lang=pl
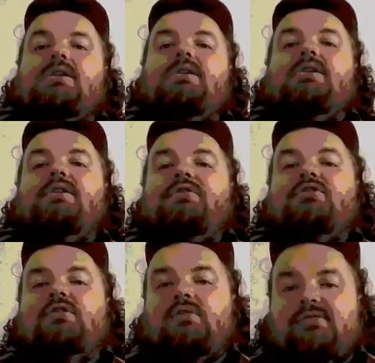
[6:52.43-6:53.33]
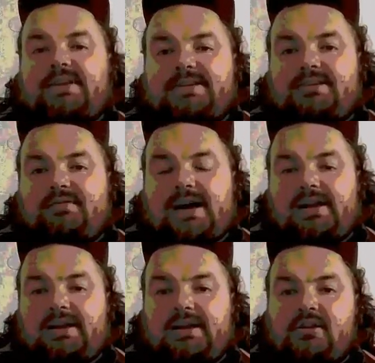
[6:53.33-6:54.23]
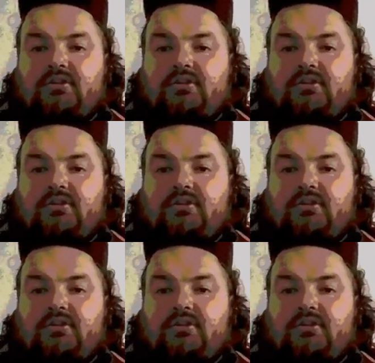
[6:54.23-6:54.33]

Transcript: Yy, są festiwale,